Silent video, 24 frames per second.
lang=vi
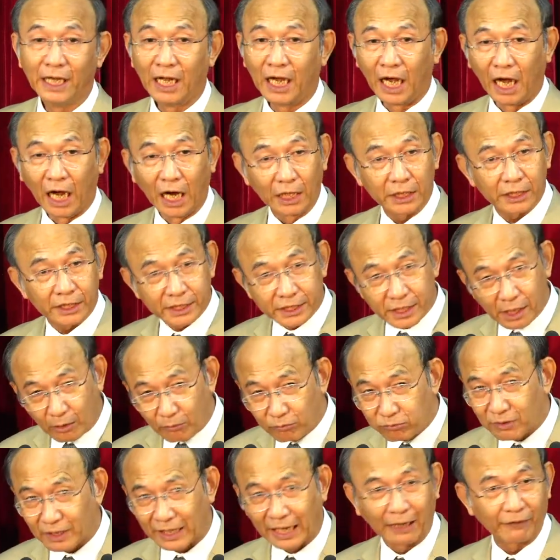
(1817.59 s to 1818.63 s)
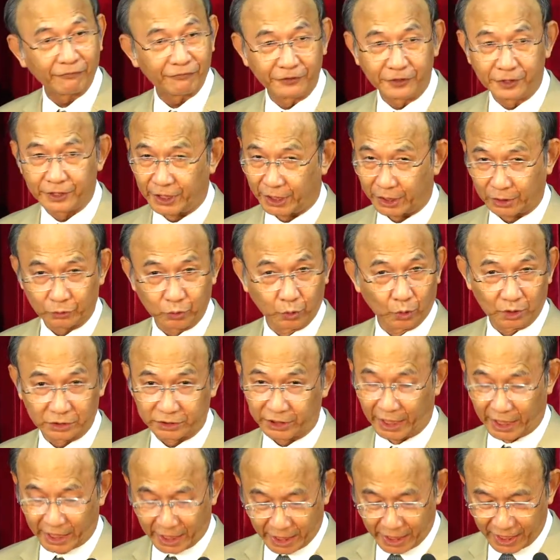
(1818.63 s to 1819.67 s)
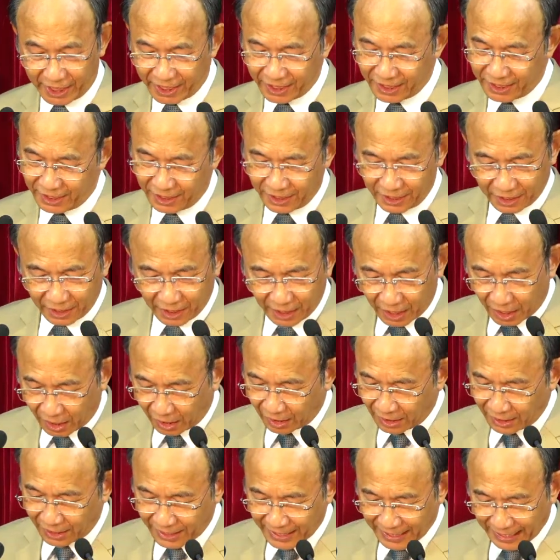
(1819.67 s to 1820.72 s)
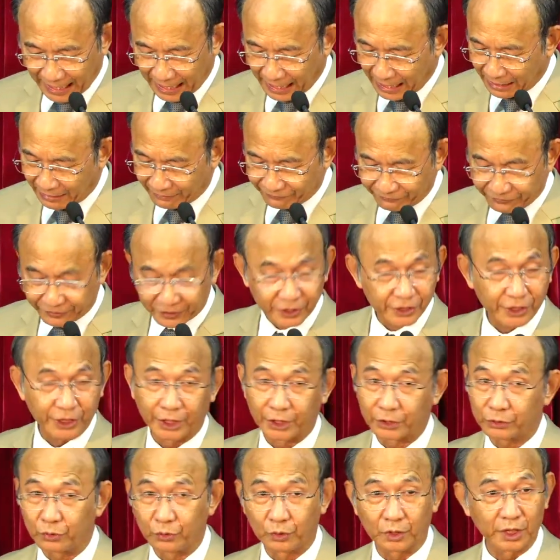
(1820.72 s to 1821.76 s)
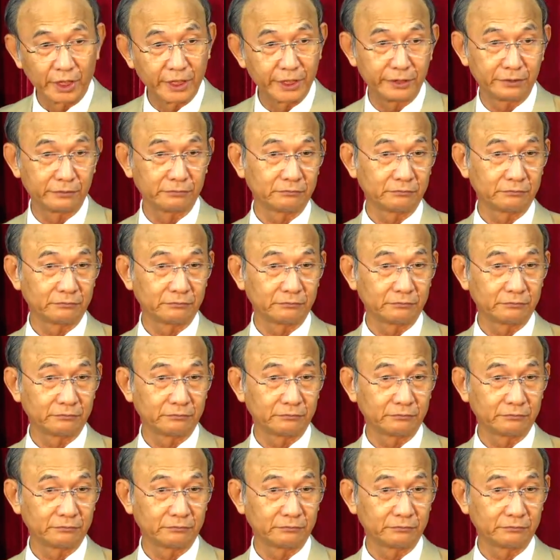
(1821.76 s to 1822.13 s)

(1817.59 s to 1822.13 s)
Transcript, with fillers: ở trong cả phương diện thuộc thể lẫn cả phương diện thuộc linh.